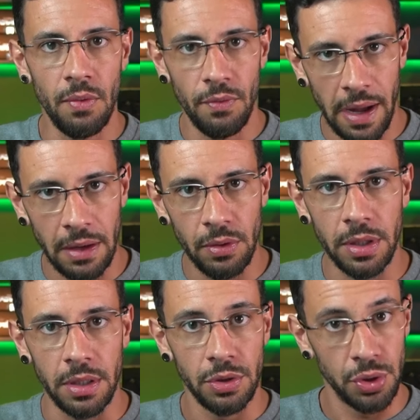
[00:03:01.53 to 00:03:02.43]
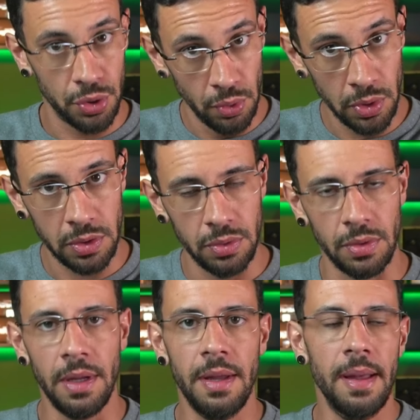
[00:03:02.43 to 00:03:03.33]
valor justo
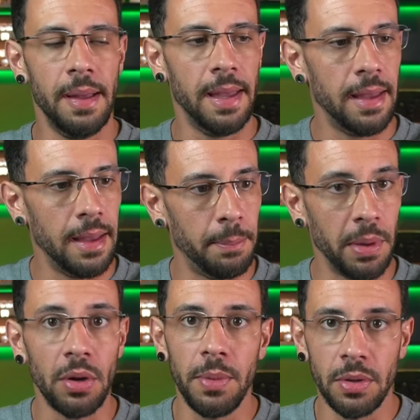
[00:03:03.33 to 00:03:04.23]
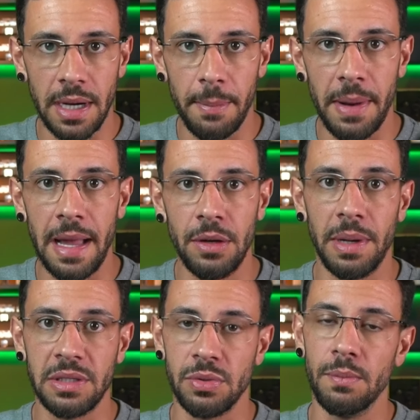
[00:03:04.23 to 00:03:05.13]
é, pelo meu trabalho,
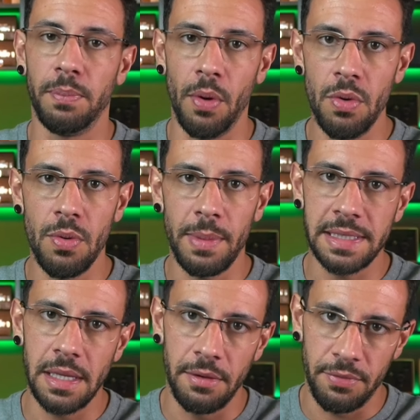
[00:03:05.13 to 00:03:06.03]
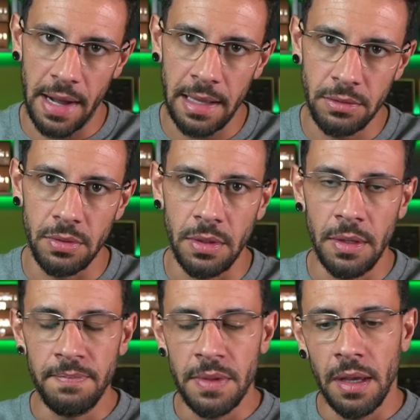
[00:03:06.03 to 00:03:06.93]
mas um pouco mais elevado?
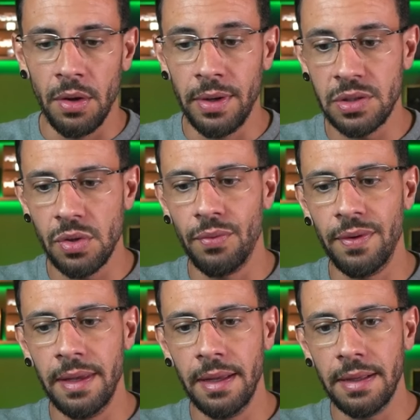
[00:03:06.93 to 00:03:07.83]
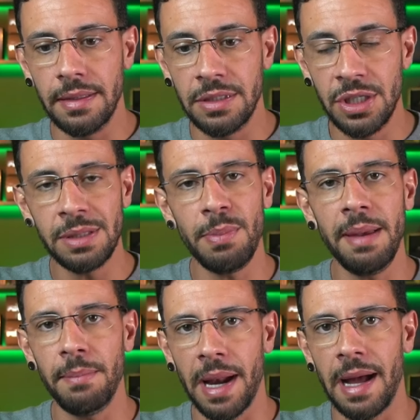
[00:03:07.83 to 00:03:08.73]
eu resolvi
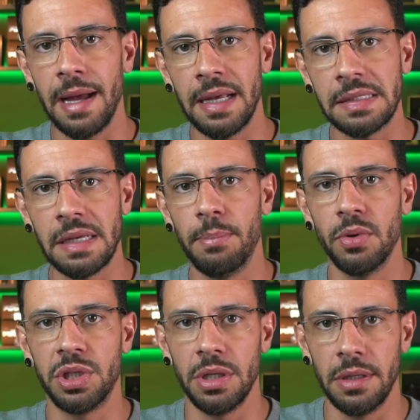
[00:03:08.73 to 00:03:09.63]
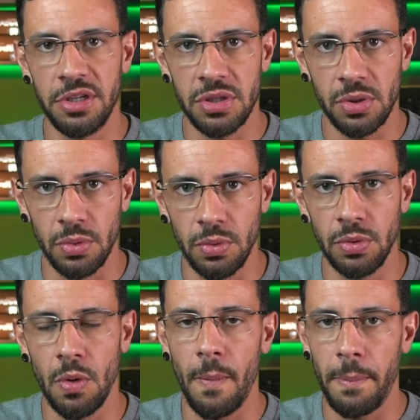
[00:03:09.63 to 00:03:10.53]
desmembrar essa apostila de estudo
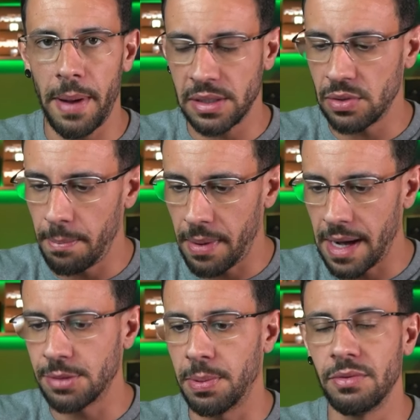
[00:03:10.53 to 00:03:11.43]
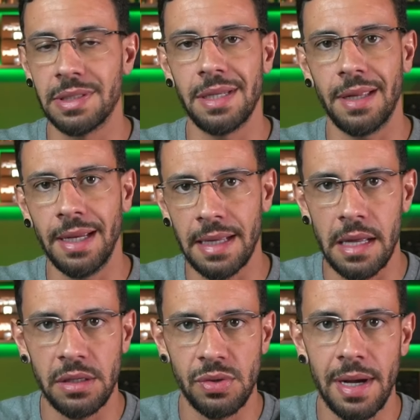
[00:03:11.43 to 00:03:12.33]
com passo a passo para você treinar
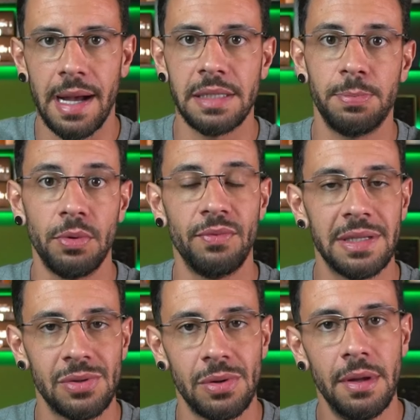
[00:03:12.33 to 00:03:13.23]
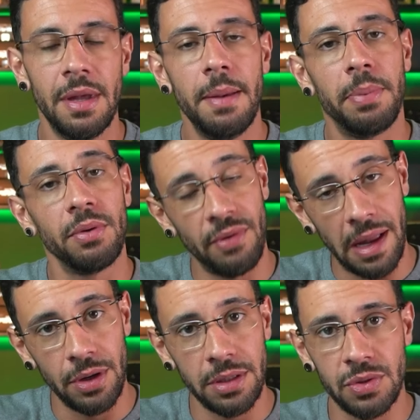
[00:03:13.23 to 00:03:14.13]
na sua casa por um, vaso, por um
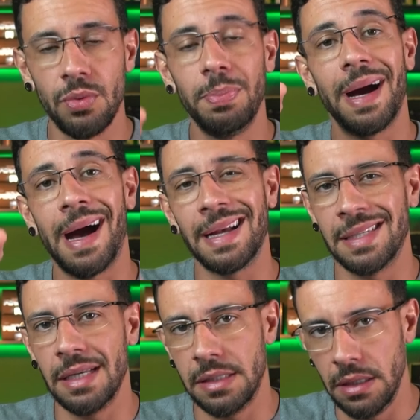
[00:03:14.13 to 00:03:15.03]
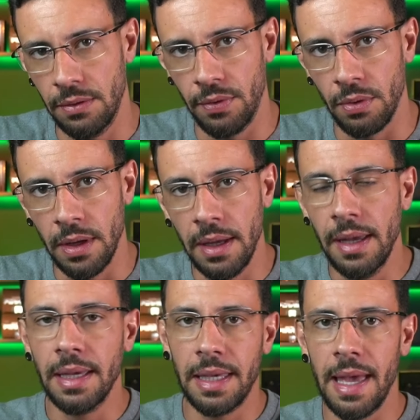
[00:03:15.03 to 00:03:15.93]
valor, desculpa, acessível,
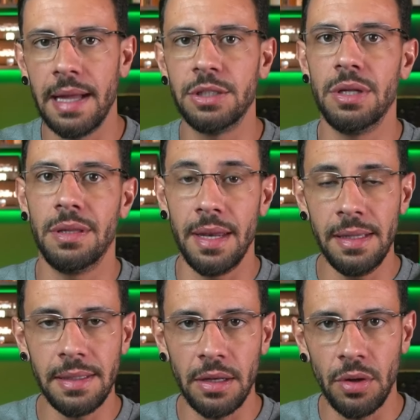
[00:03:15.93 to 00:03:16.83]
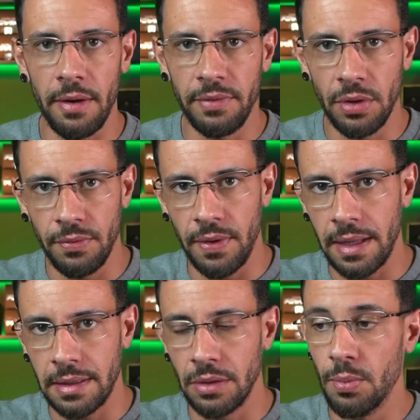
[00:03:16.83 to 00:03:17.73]
que é de R$
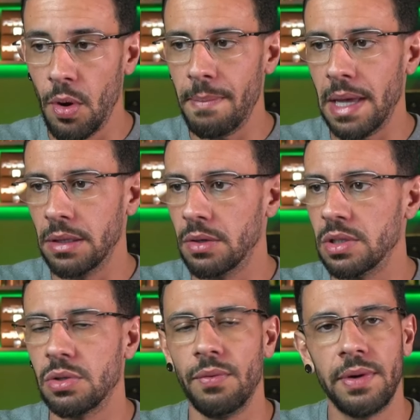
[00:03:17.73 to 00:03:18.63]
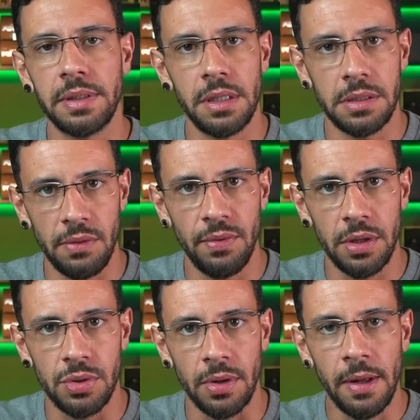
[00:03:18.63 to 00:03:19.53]
39,90 no momento que eu estou fazendo esse
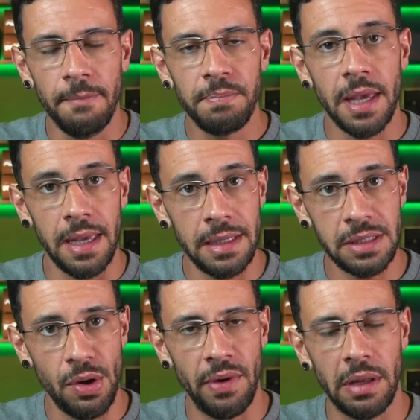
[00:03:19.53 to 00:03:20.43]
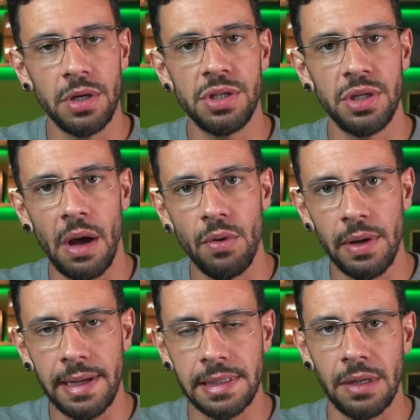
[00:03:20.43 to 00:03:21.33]
vídeo. Esse é o valor de
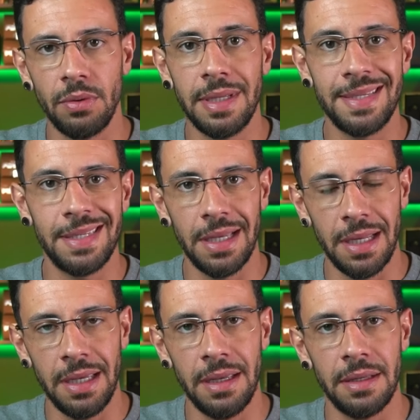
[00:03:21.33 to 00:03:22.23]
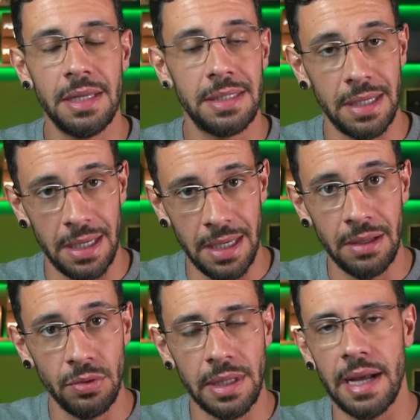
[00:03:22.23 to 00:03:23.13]
inauguração desse, gri, desse guia
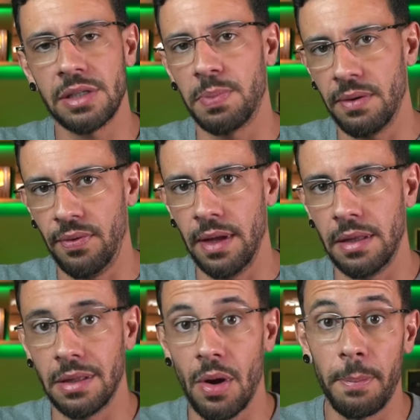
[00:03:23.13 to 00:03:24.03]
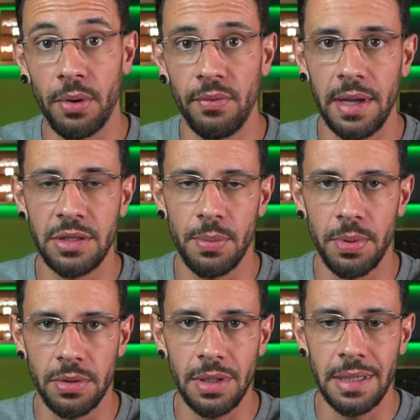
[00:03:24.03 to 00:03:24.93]
do traço perfeito, então aproveite a
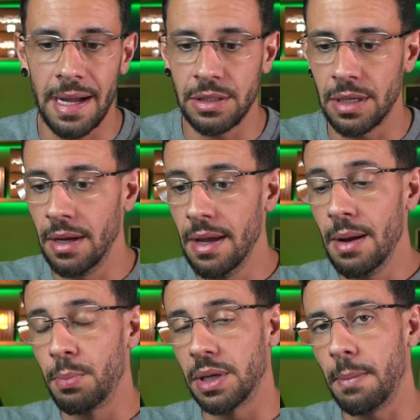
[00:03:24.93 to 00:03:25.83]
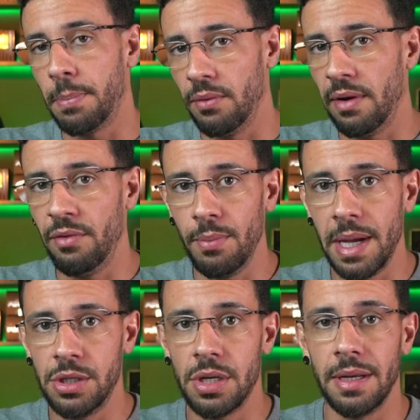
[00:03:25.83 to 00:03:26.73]
oportunidade, porque
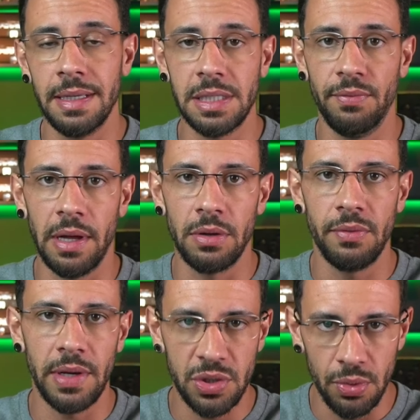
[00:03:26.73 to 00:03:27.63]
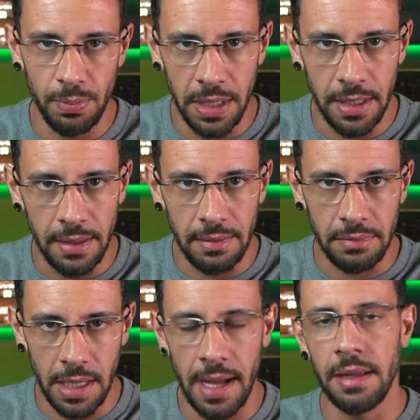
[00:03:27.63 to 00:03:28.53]
provavelmente esse valor vai subir,
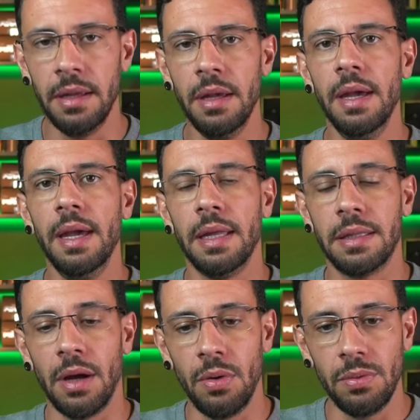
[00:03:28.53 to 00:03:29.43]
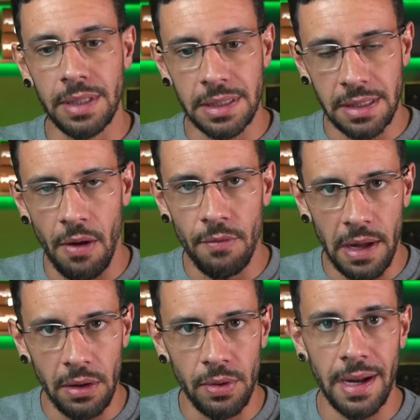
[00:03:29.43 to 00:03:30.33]
tá? Então está um
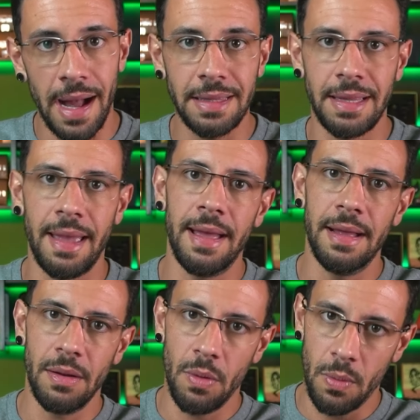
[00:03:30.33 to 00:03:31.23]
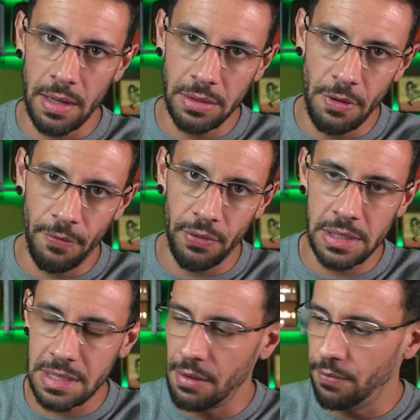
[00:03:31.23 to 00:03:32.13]
valor até quando eu fiz
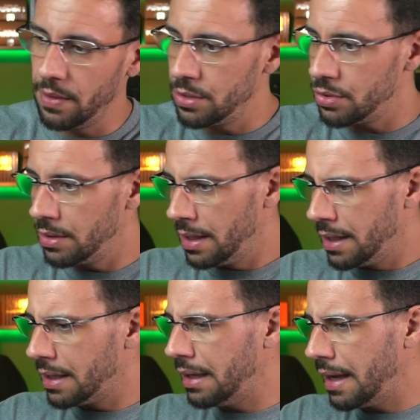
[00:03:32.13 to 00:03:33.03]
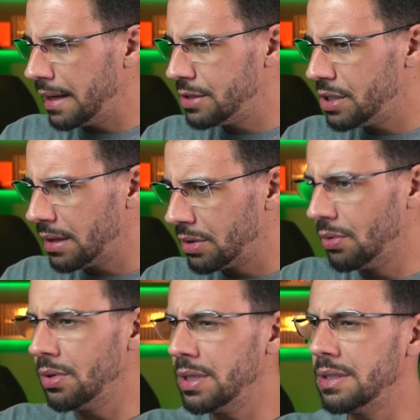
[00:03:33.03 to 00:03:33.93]
esse vídeo que é dia
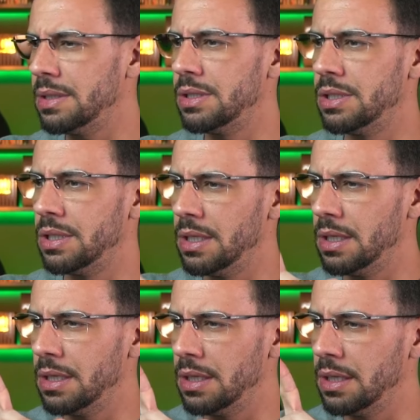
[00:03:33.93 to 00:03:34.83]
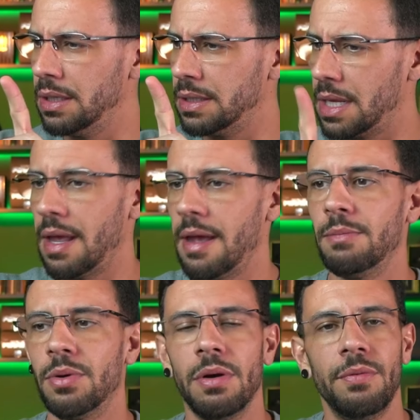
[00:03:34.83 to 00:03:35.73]
2 de
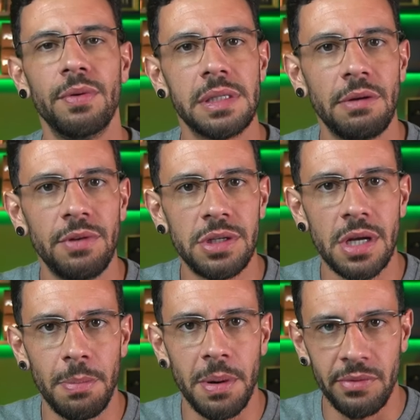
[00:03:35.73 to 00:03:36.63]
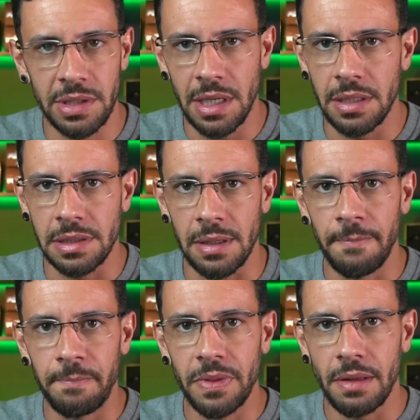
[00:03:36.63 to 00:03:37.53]
setembro, que eu fiz esse vídeo aqui para vocês,
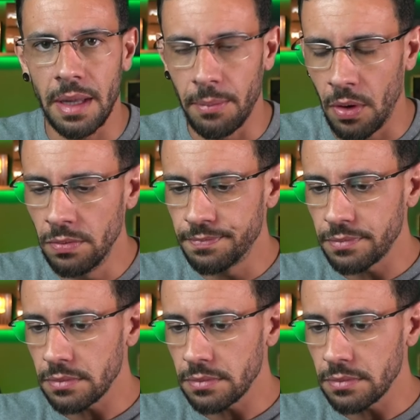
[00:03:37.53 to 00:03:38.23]
tá bom?